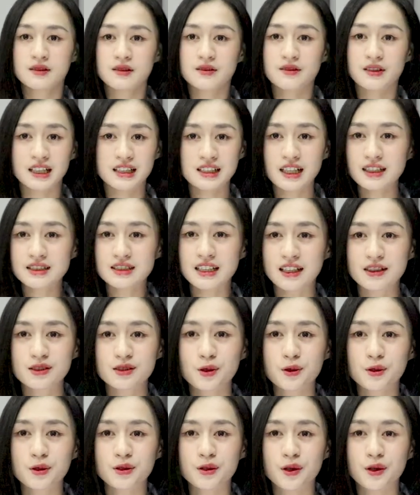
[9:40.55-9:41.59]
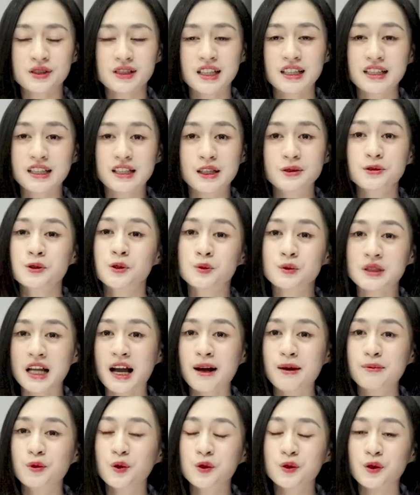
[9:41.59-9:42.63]
Và chắc chắn rồi, nó sẽ khiến chúng
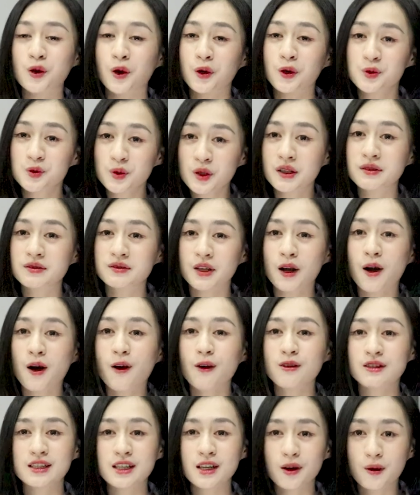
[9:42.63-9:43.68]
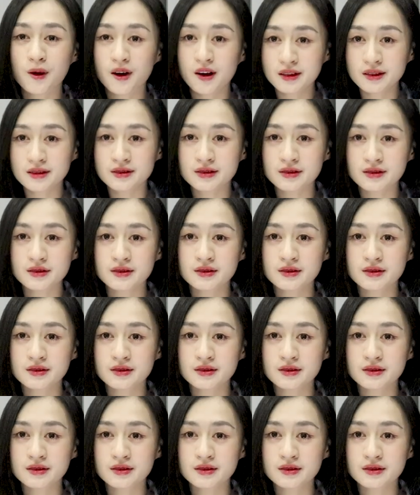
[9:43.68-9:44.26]
ta muốn nói chuyện với họ nhiều hơn.